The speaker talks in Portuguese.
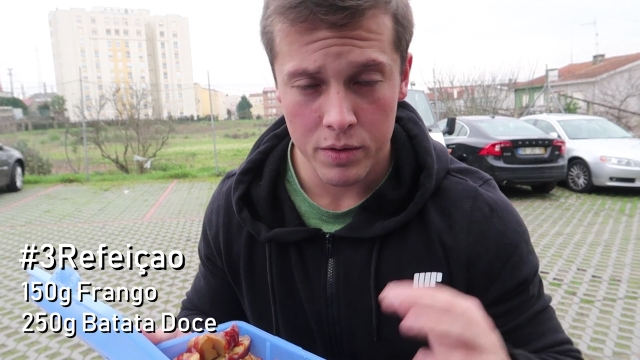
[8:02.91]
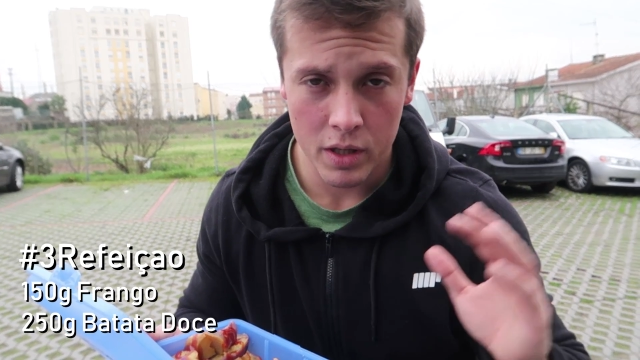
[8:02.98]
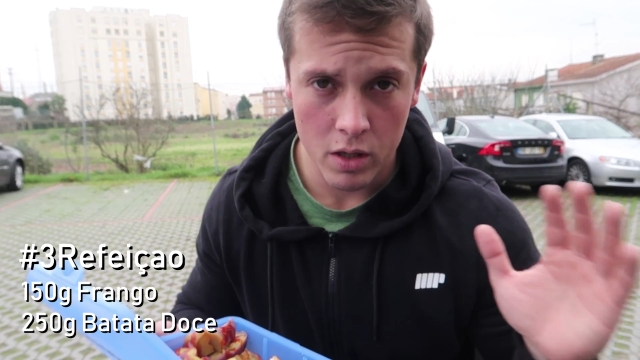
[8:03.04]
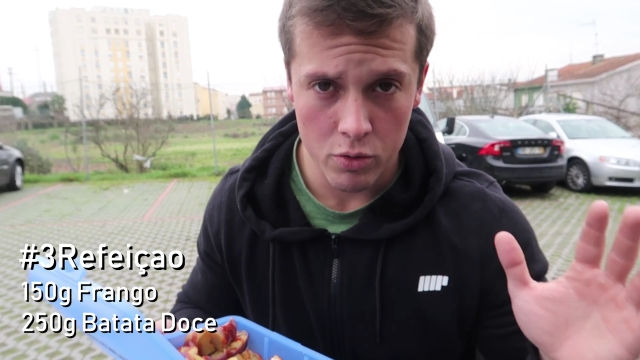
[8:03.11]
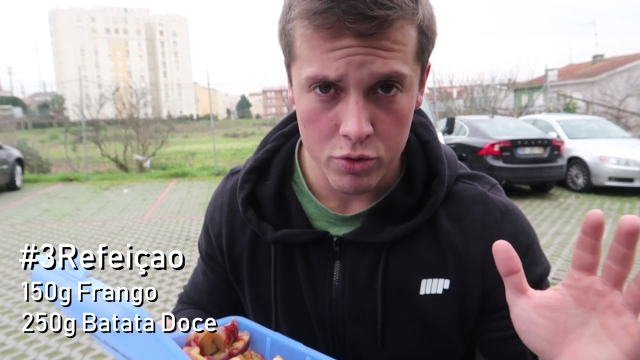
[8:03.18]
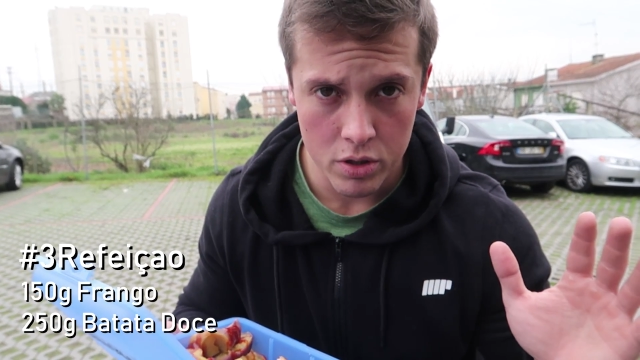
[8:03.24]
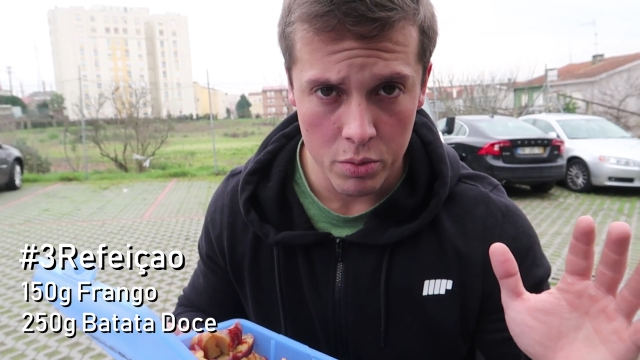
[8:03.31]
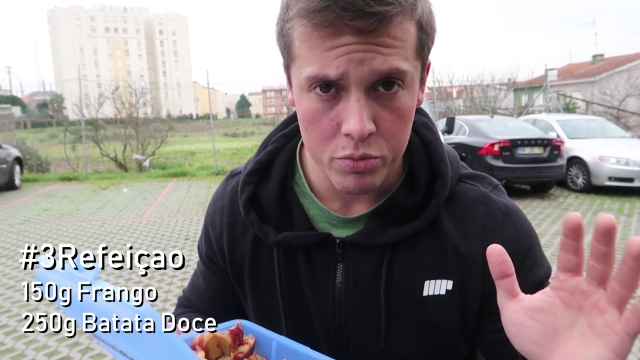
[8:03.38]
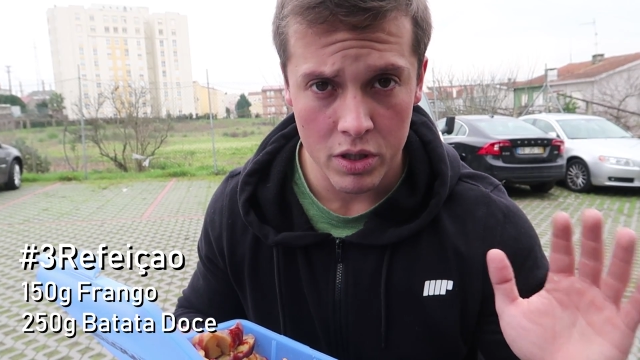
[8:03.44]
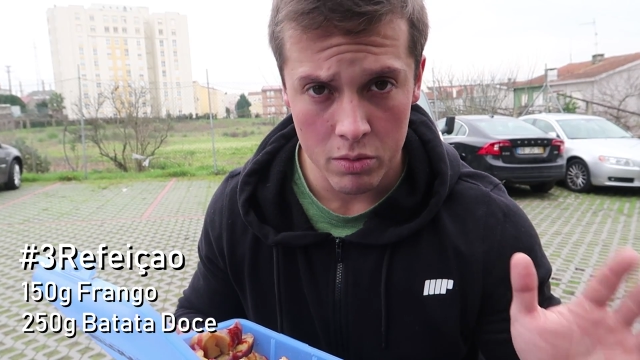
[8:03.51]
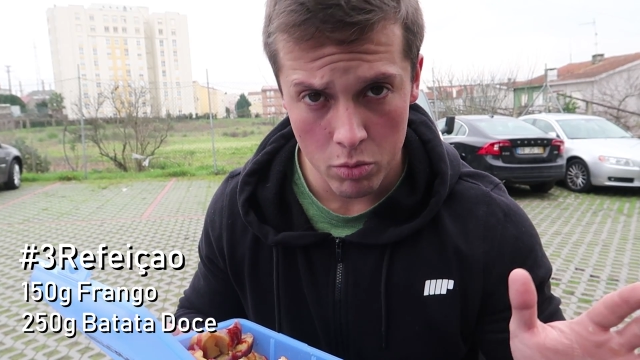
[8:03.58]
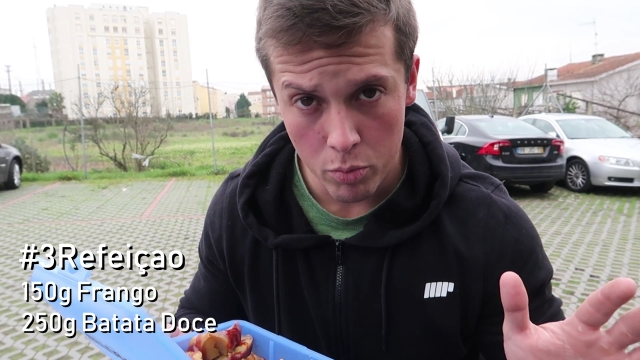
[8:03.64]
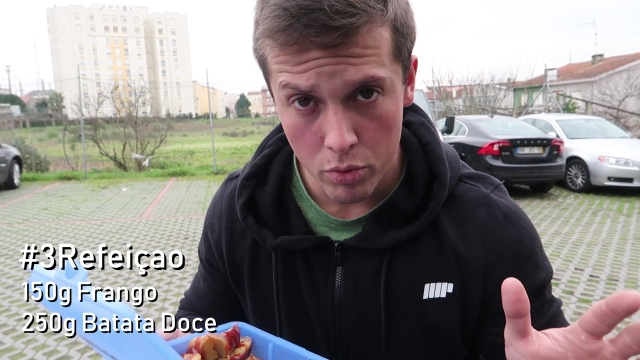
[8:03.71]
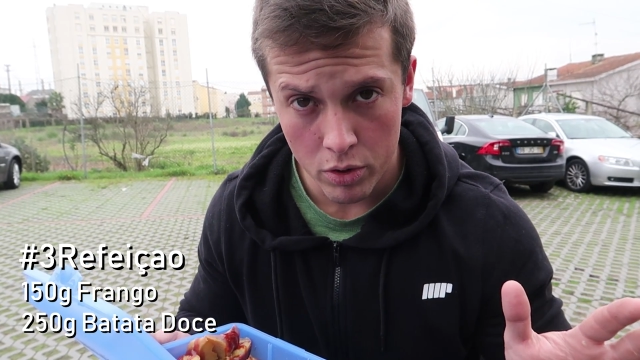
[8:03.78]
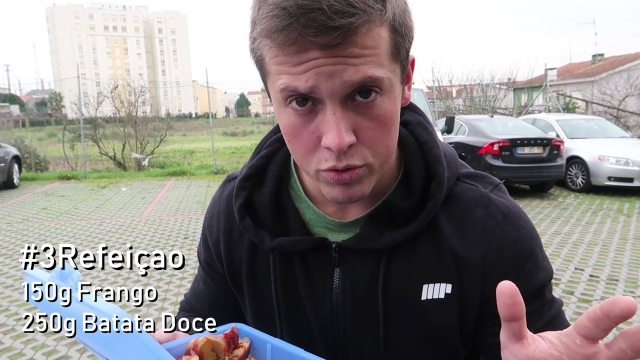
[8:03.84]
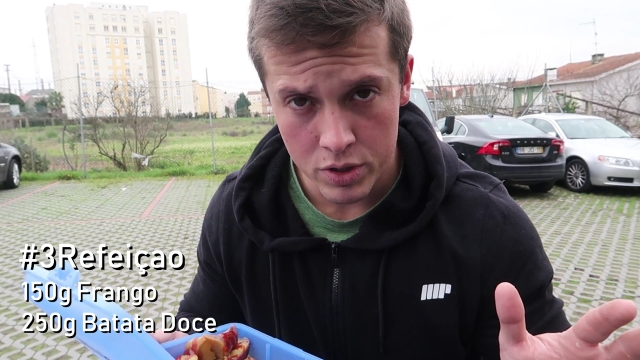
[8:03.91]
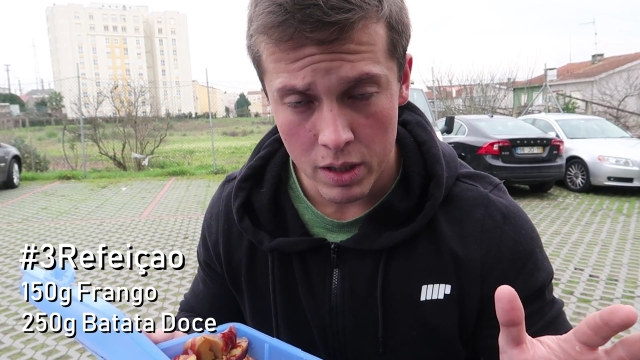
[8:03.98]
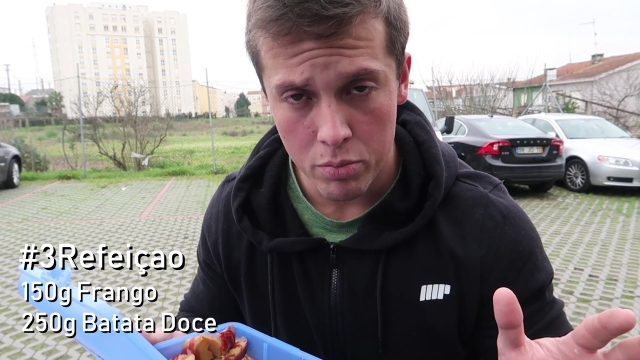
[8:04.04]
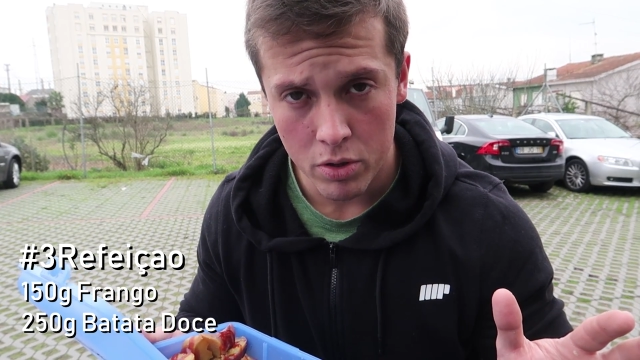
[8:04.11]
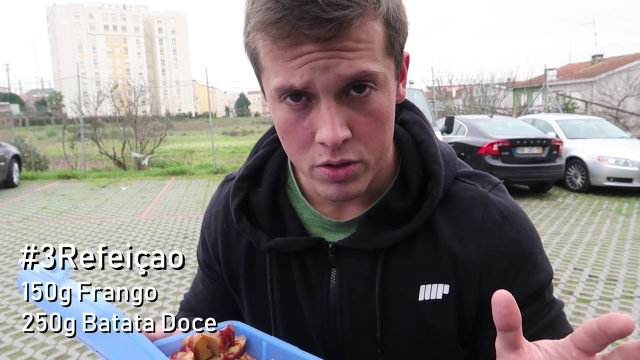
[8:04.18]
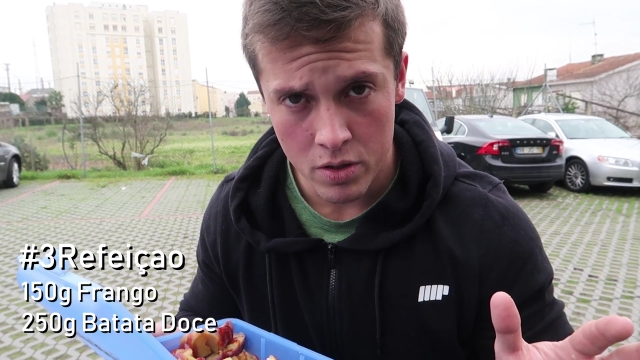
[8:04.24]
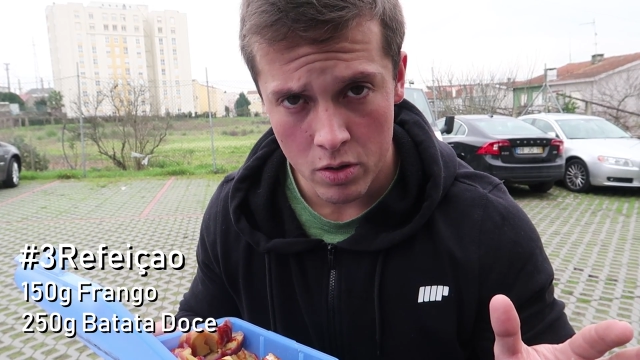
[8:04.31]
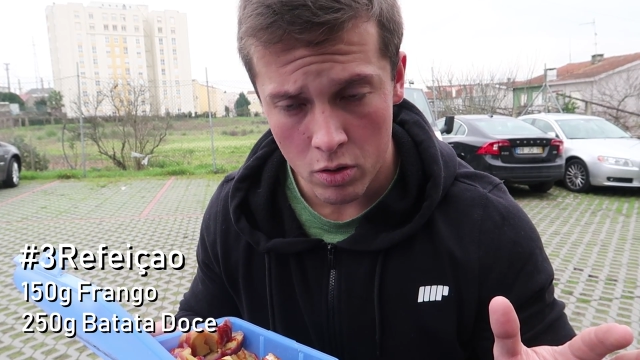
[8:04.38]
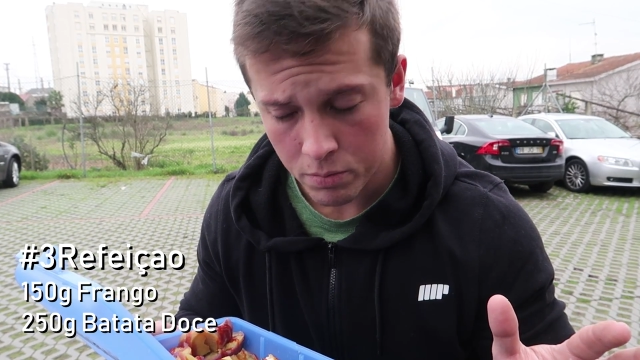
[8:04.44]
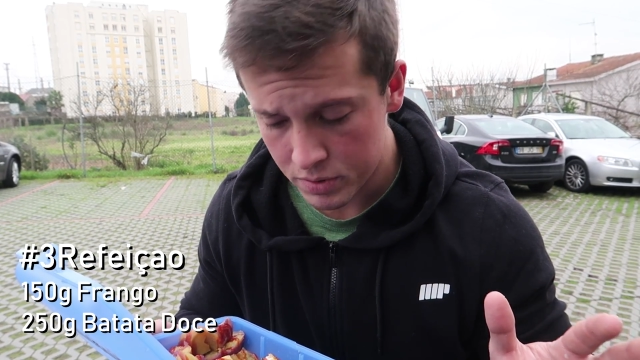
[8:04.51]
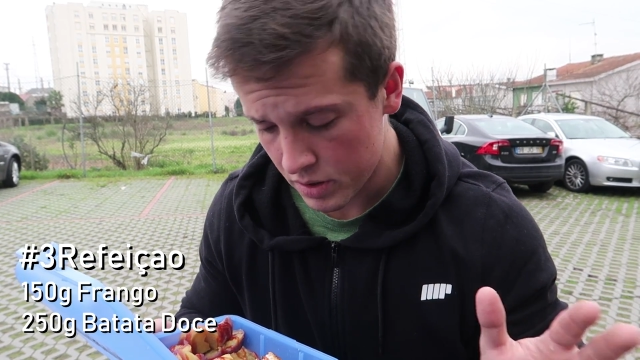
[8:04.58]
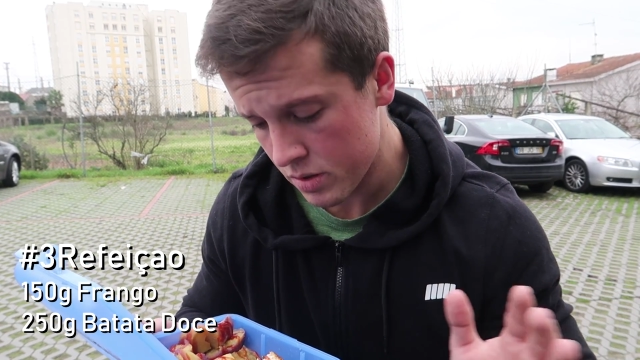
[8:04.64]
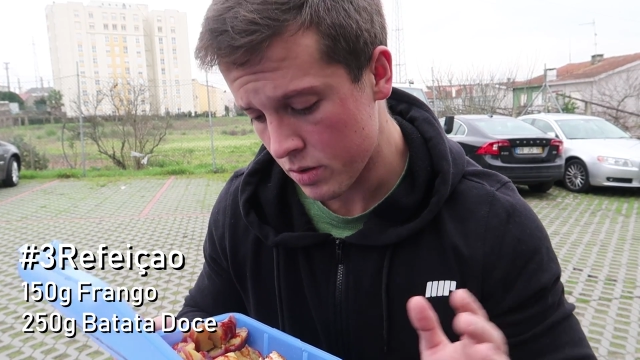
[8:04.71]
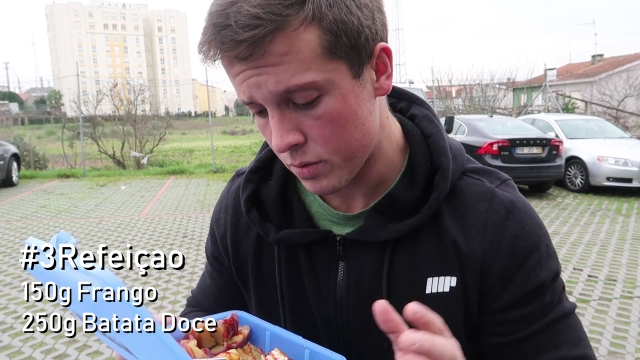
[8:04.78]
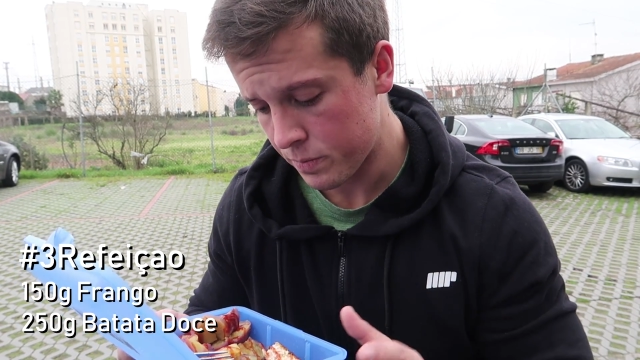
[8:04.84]
Daqui a uns tempos já não vou poder usar por causa da
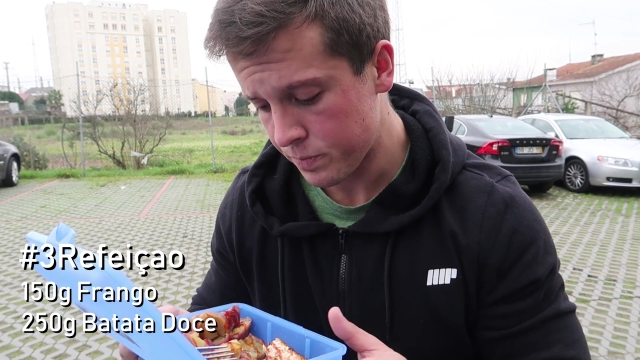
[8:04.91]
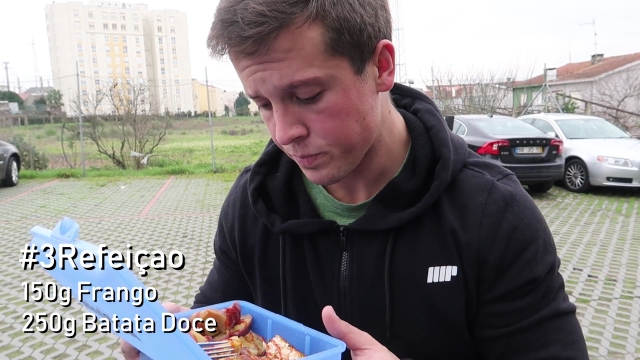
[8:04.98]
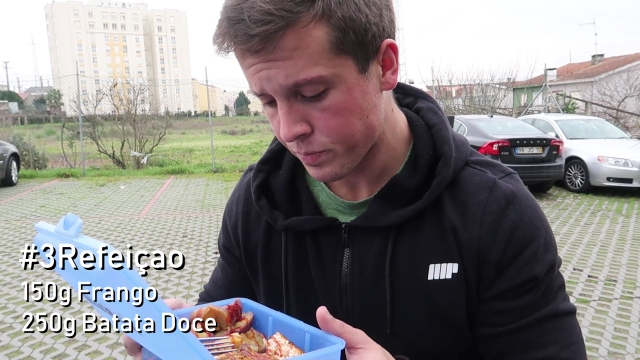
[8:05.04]
competição.